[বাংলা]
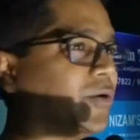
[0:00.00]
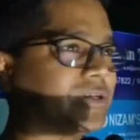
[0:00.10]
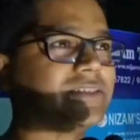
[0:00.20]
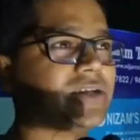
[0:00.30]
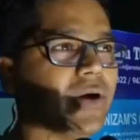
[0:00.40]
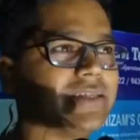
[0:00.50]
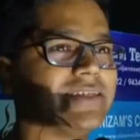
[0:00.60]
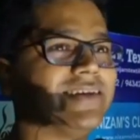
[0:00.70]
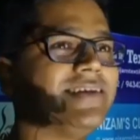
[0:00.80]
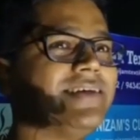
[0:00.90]
ডক্টরসরাও
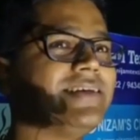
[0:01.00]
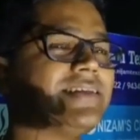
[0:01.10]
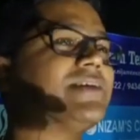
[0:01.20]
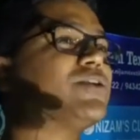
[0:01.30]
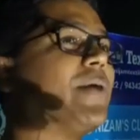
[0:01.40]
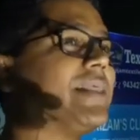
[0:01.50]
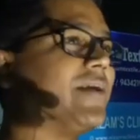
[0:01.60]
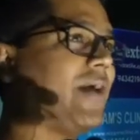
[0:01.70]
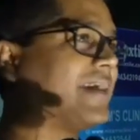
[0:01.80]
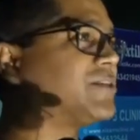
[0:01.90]
আছেন তারা সবাই
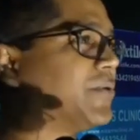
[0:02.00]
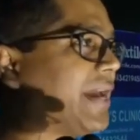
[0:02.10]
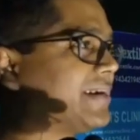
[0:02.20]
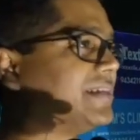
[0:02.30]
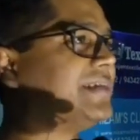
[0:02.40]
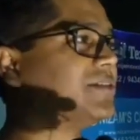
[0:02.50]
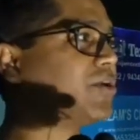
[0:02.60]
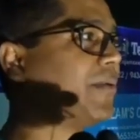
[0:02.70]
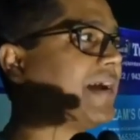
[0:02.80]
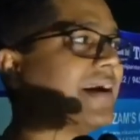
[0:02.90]
যেন একসঙ্গে একটা দিন
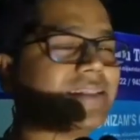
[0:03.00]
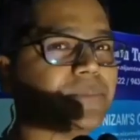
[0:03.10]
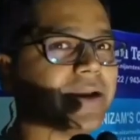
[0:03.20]
সবাই কাটাতে